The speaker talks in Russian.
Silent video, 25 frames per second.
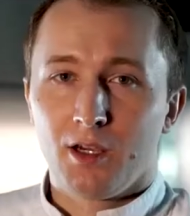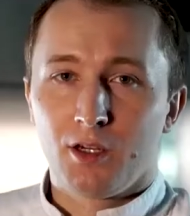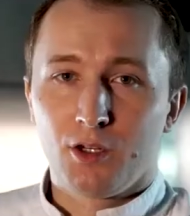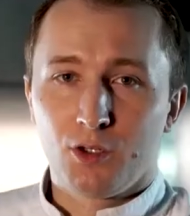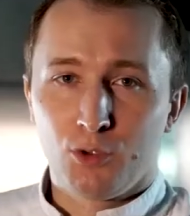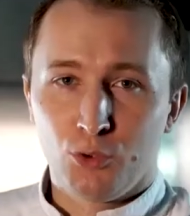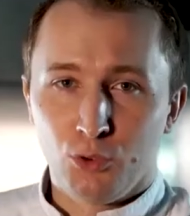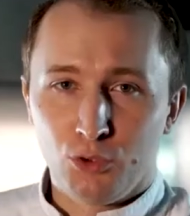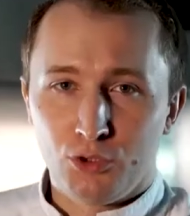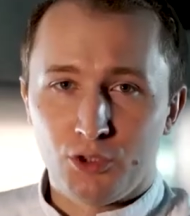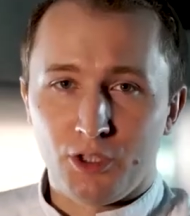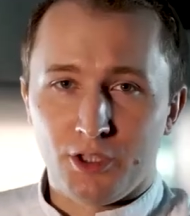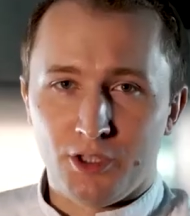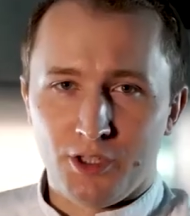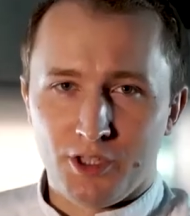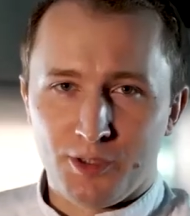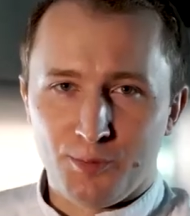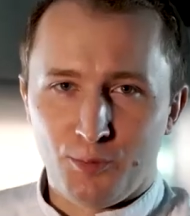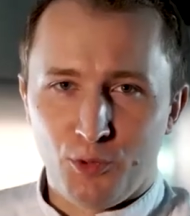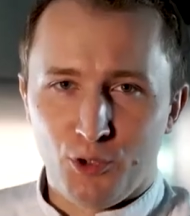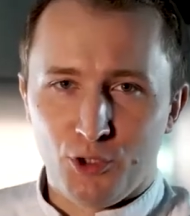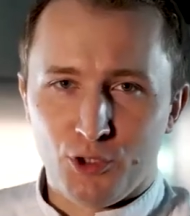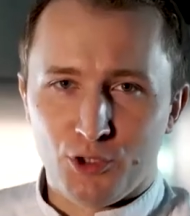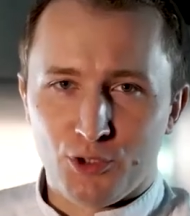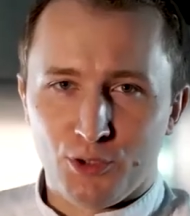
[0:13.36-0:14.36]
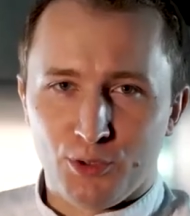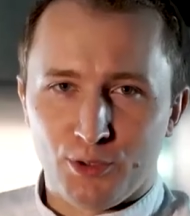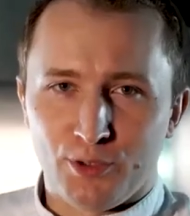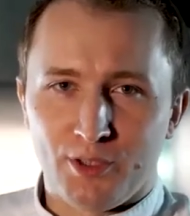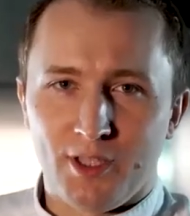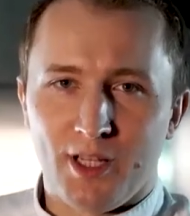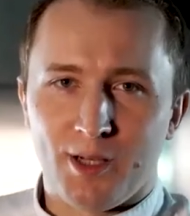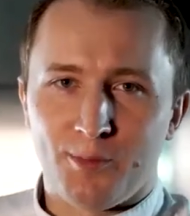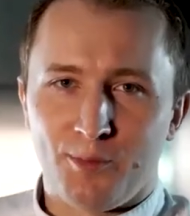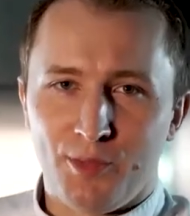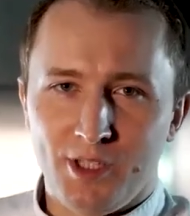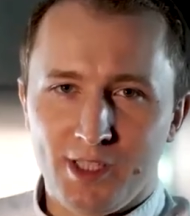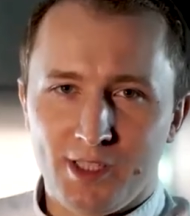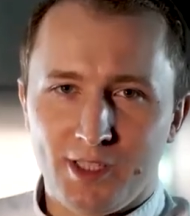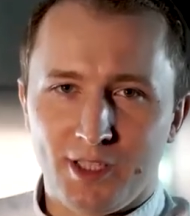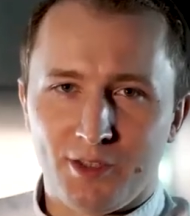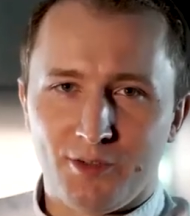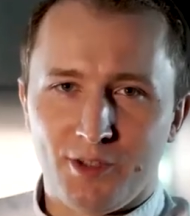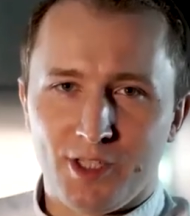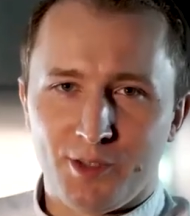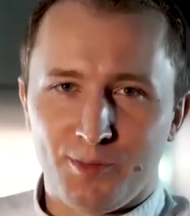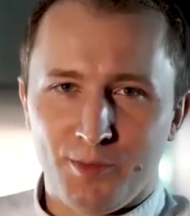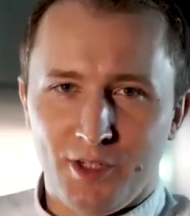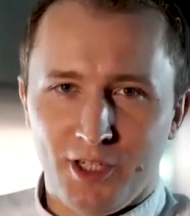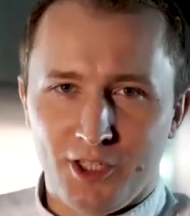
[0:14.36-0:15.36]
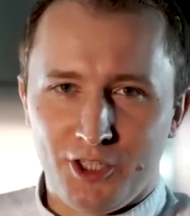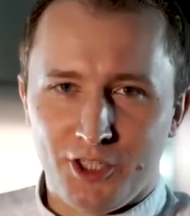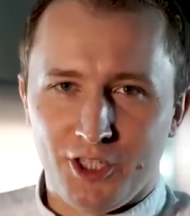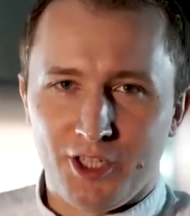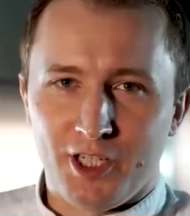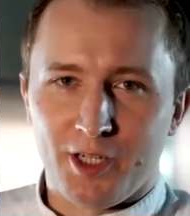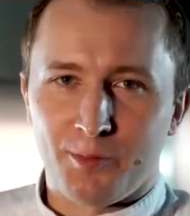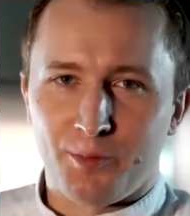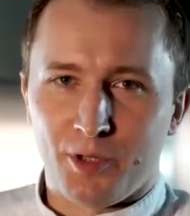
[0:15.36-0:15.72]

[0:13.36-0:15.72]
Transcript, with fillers: Кутеры используют для быстрого измельчения